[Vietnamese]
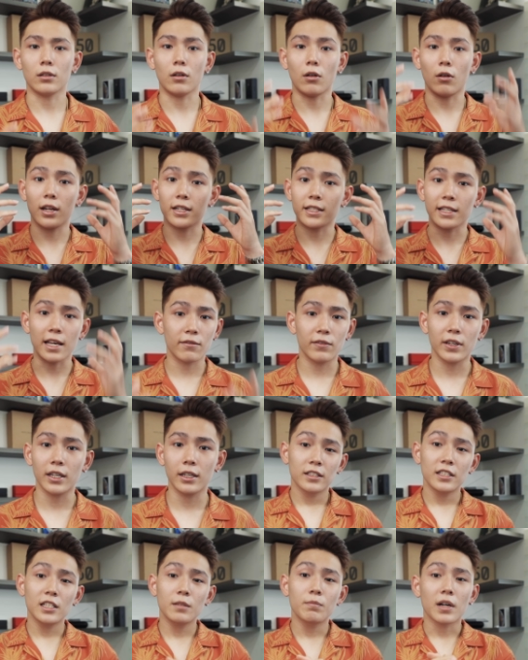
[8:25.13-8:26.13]
nó là gia
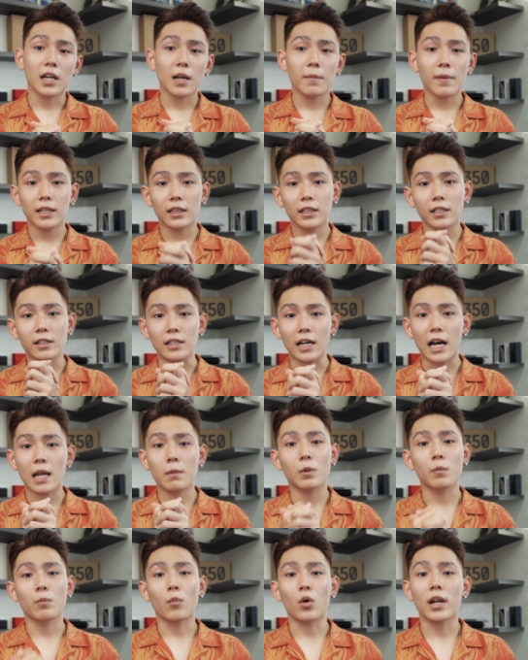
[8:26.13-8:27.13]
vị nhưng mà các bạn thử ăn
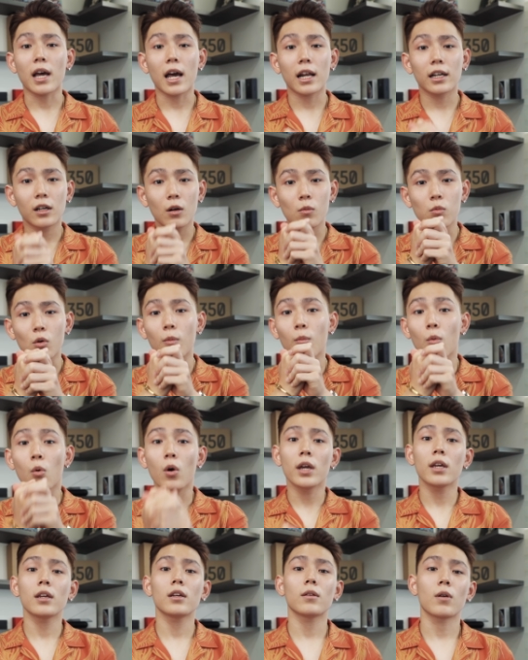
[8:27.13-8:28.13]
một món ăn không có
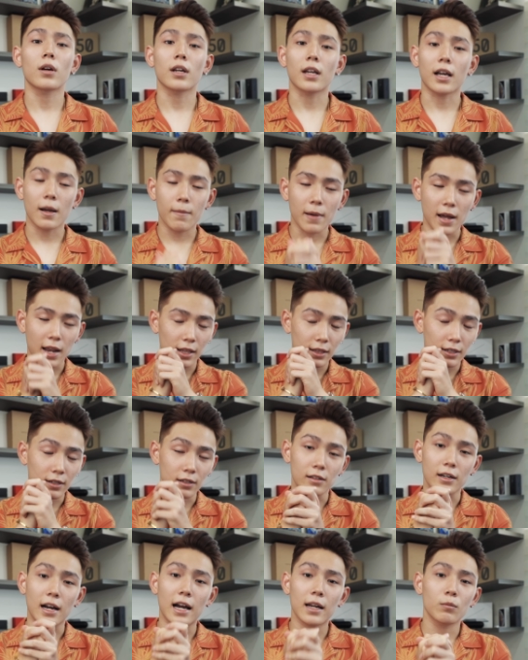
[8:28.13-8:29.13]
muối hoặc là các bạn
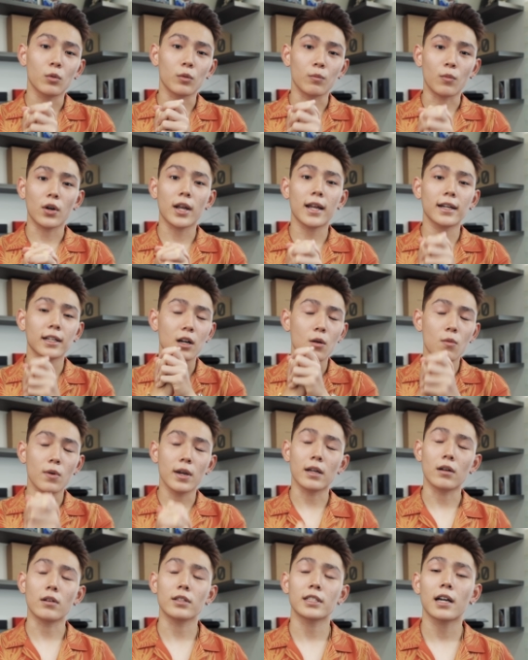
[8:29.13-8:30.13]
thử ăn một món ăn không
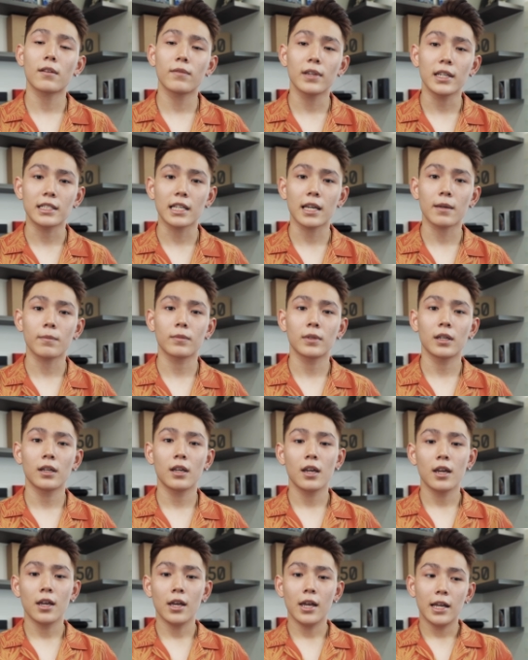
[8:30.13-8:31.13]
hề có gia vị xem
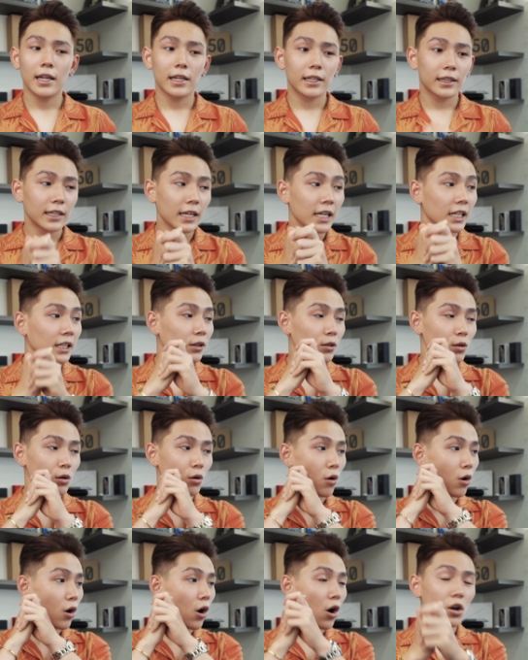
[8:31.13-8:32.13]
thịt nó
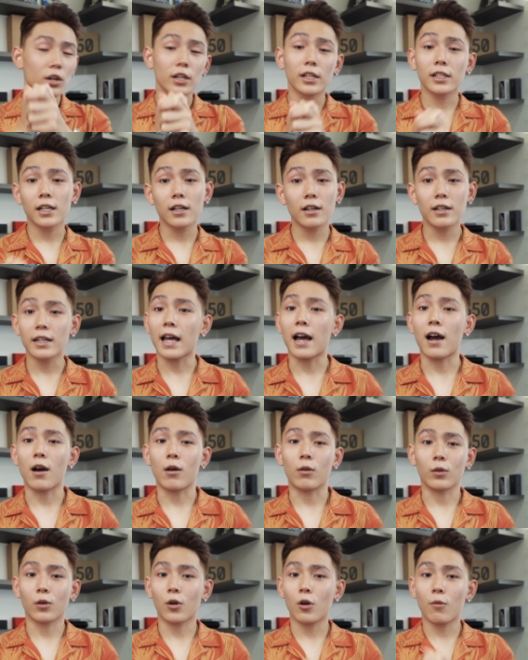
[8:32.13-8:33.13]
có ngon đến cỡ
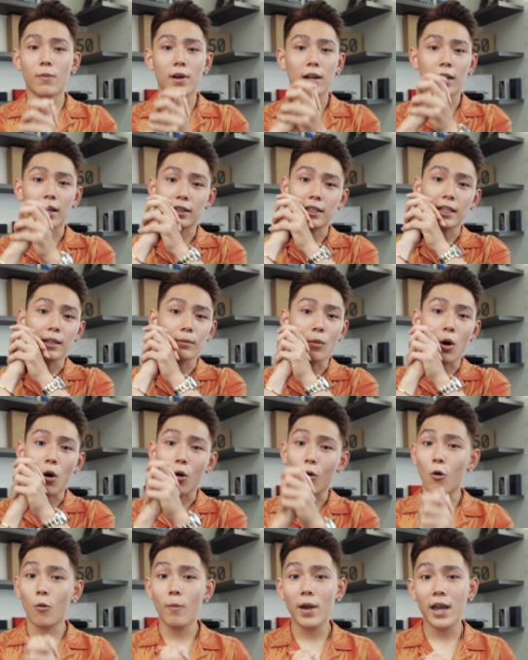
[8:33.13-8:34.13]
nào nó có mà là thịt bò
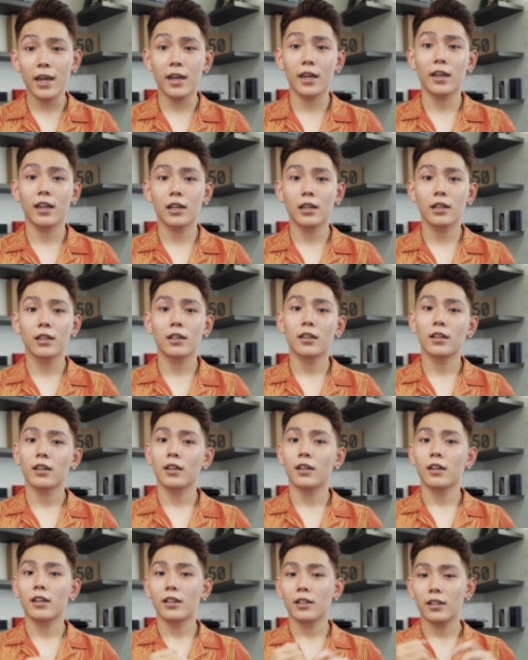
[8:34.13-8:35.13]
Kobe
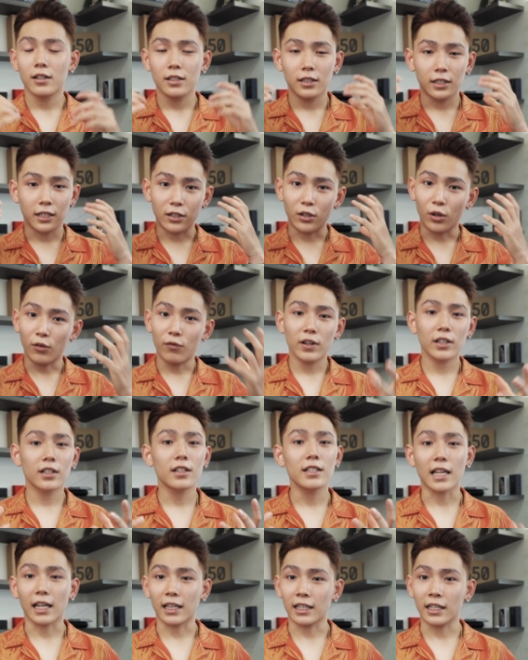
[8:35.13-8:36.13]
thì nó vẫn
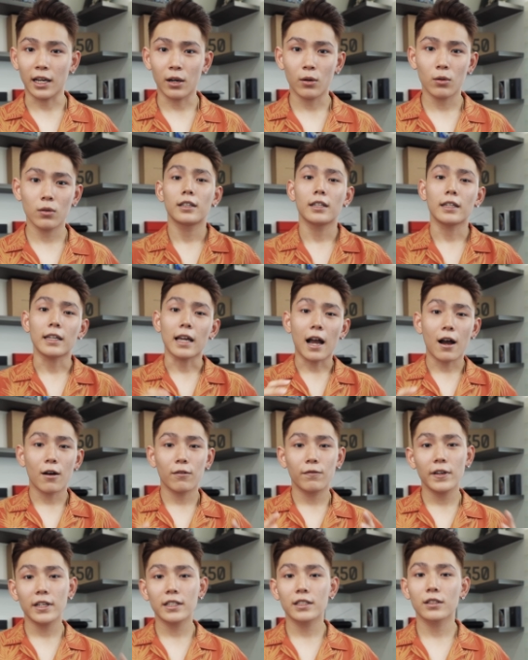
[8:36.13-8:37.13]
cứ nhạt nhẽo thì
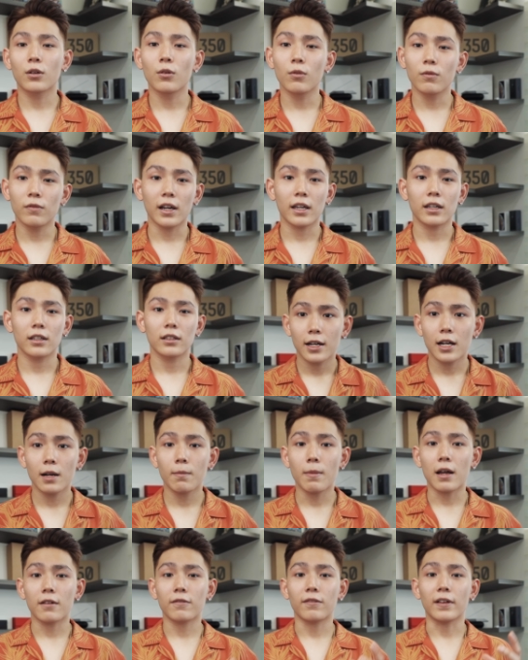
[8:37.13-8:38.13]
outfit cũng vậy các
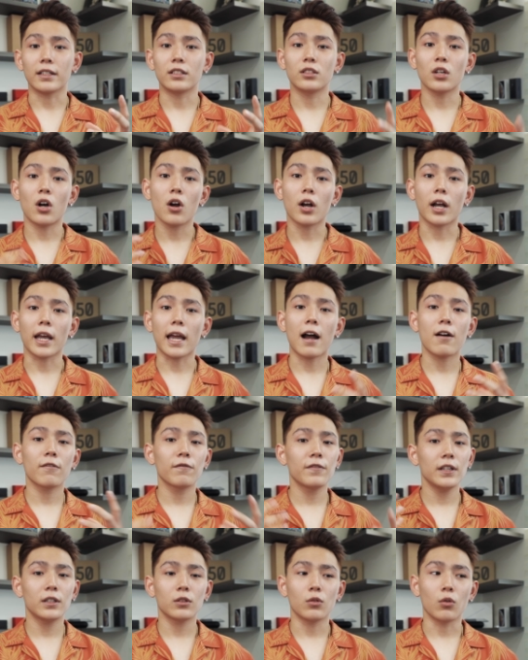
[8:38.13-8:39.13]
bạn phải cho cái
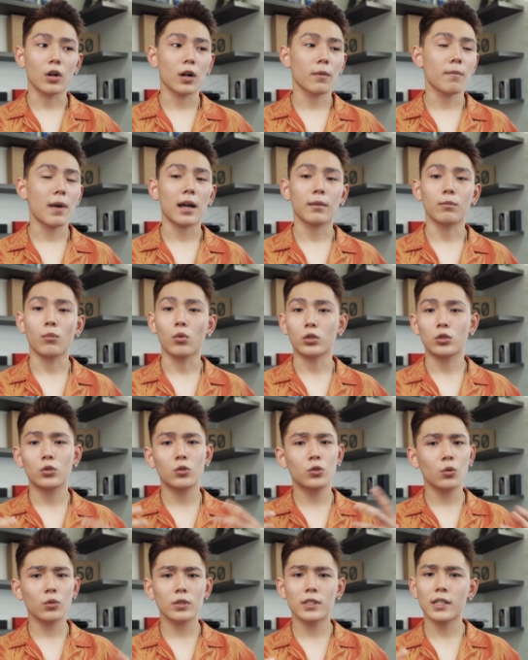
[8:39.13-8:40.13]
outfit của các bạn một
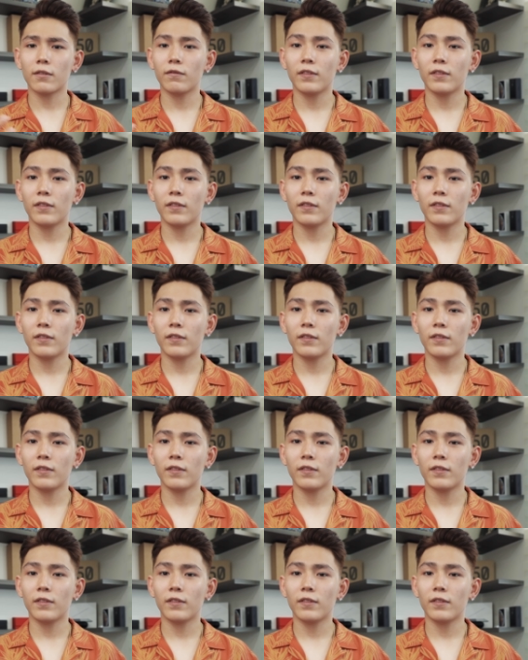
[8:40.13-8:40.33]
chút gia